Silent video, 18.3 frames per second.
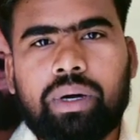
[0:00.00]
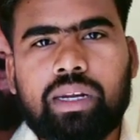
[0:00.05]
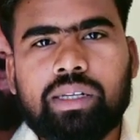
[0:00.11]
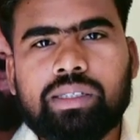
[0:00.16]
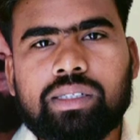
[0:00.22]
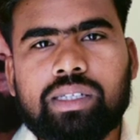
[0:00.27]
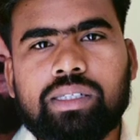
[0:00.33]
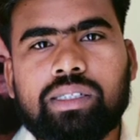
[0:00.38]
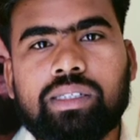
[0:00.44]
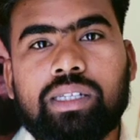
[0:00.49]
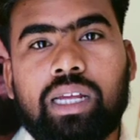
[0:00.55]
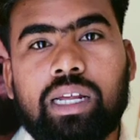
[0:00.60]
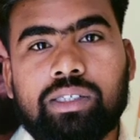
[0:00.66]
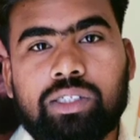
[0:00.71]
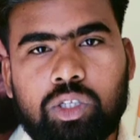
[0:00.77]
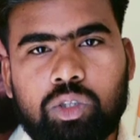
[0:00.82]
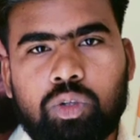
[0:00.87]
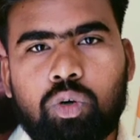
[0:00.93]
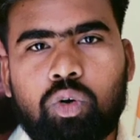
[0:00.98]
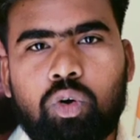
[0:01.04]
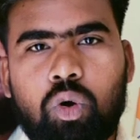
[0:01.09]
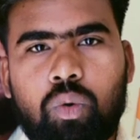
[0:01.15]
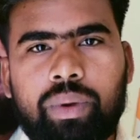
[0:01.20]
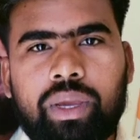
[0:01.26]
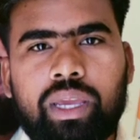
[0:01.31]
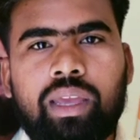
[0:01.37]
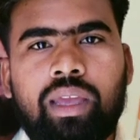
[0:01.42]
पारस के सांसदों
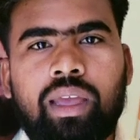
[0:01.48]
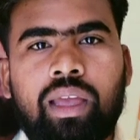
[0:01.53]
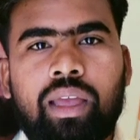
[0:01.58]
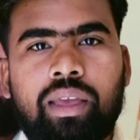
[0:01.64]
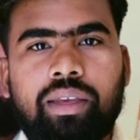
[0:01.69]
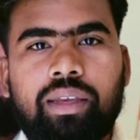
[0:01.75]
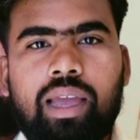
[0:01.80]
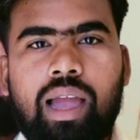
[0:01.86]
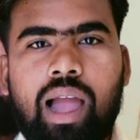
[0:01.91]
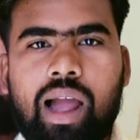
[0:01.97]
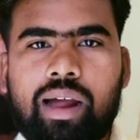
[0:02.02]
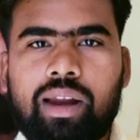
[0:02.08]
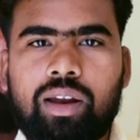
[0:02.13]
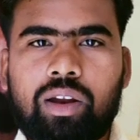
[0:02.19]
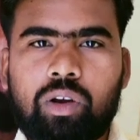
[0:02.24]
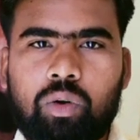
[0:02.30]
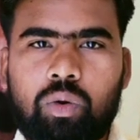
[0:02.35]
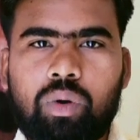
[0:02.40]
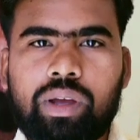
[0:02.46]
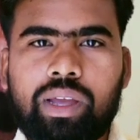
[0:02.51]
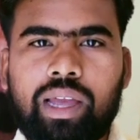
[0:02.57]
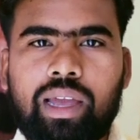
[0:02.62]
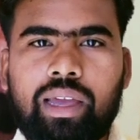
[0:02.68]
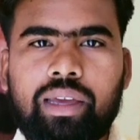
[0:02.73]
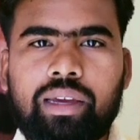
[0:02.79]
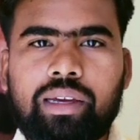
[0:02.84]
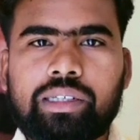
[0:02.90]
को भी ये आकलन हो
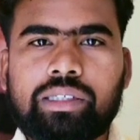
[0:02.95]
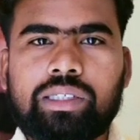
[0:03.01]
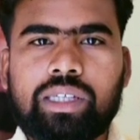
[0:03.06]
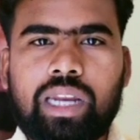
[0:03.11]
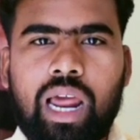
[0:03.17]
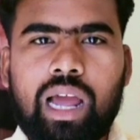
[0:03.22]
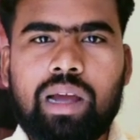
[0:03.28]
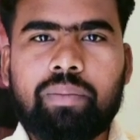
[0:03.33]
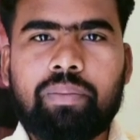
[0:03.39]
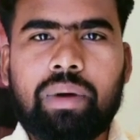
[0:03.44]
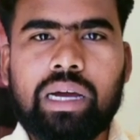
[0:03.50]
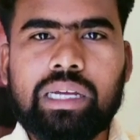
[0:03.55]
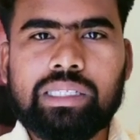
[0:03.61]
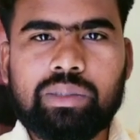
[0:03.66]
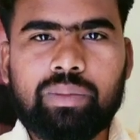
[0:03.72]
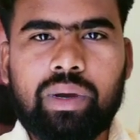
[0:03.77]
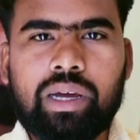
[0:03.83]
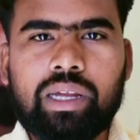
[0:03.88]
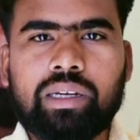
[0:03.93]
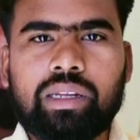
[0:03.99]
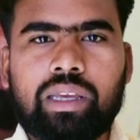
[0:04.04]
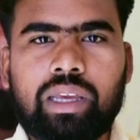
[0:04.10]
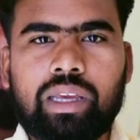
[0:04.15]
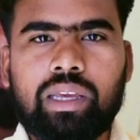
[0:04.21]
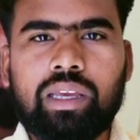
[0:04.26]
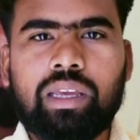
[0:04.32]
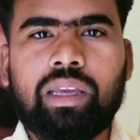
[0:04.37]
गया है कि चिराग पासवान
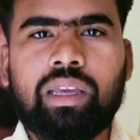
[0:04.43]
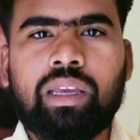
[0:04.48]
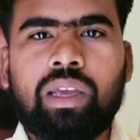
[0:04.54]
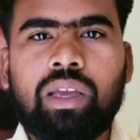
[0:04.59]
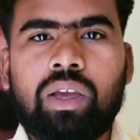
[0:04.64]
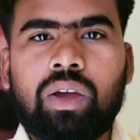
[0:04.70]
के ही